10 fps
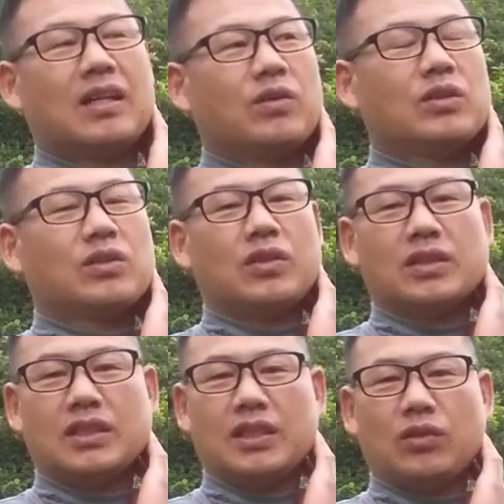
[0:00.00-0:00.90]
자, 오늘도
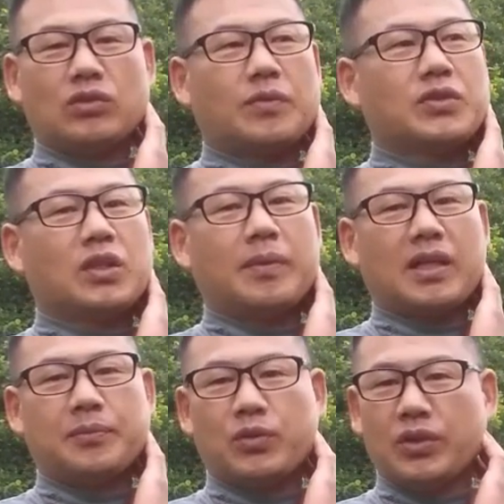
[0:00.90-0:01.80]
역시 동남쪽을
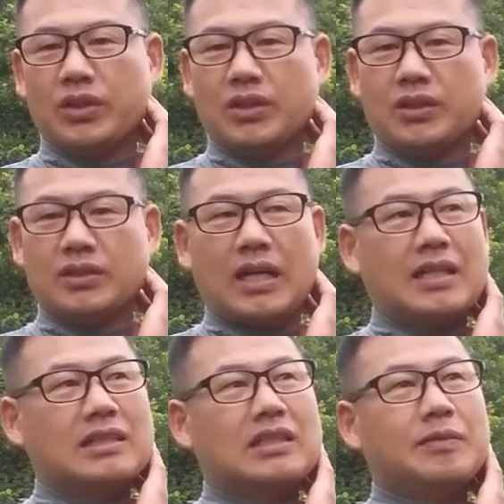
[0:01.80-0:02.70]
바라보고 있는
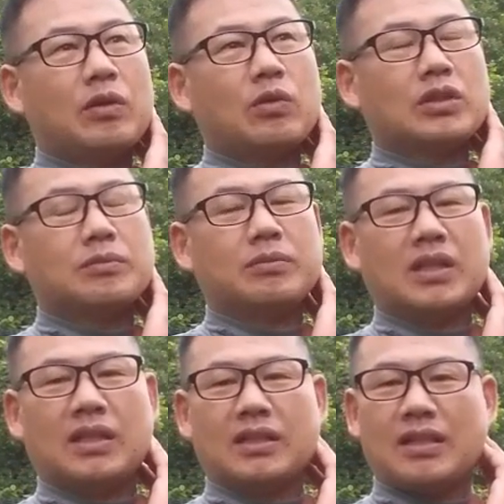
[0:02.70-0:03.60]
한
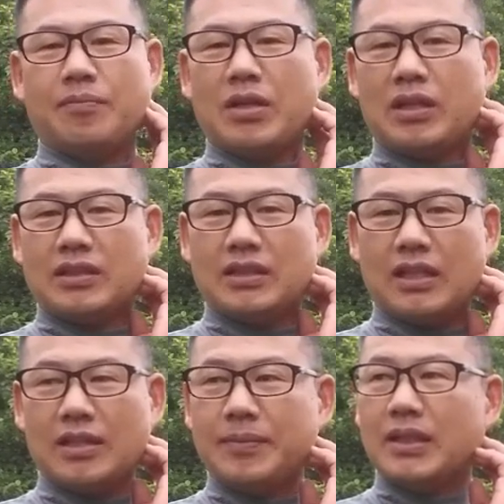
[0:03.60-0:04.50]
250m, 3 0
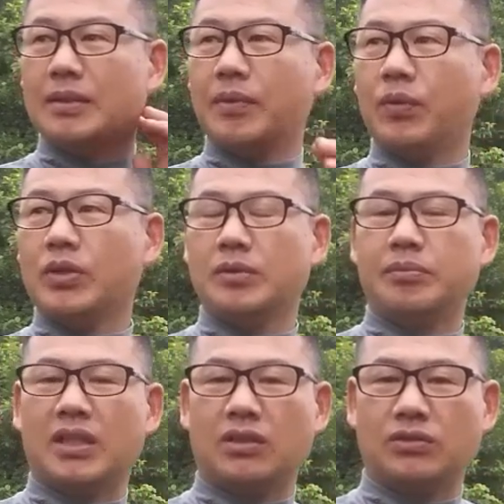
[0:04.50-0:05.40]
0까지나 됩니다.
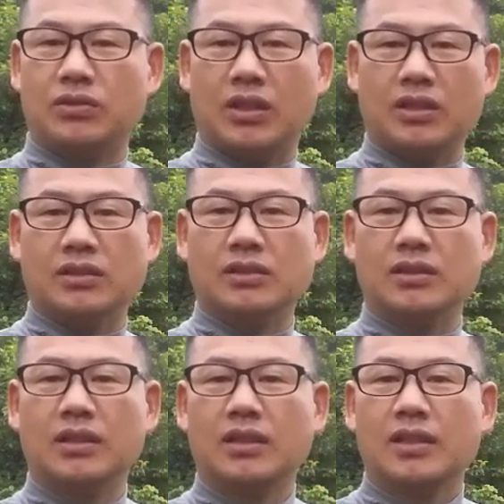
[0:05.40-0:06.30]
250m 정도
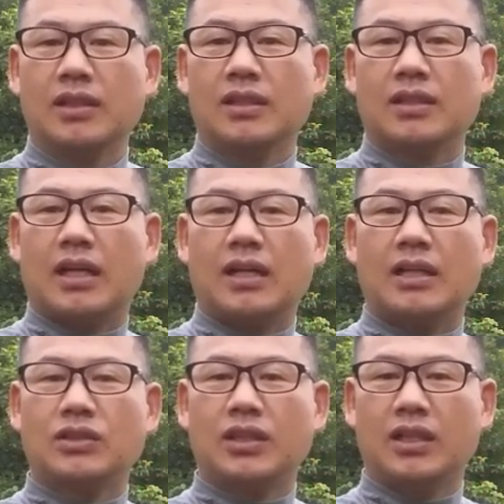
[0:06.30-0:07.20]
되는 각
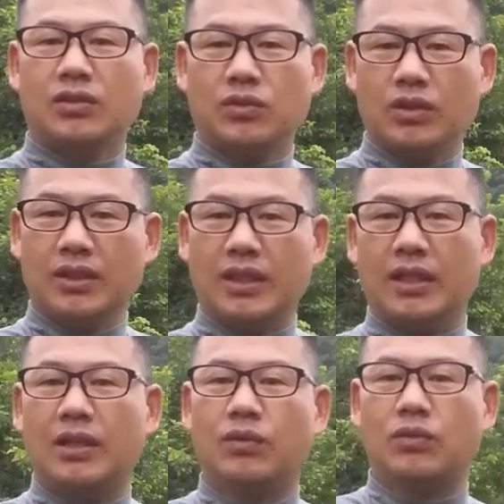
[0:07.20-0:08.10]
하천의
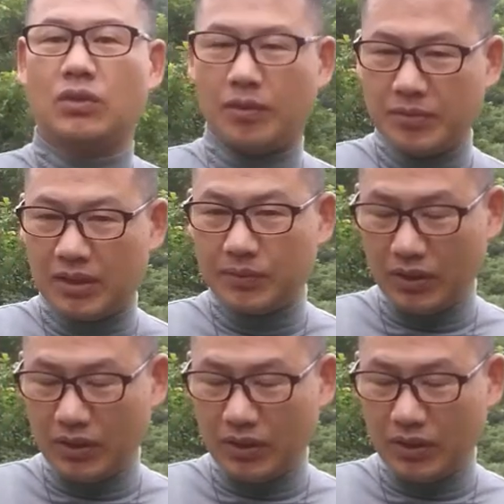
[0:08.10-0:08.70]
협곡인데 오늘도 한번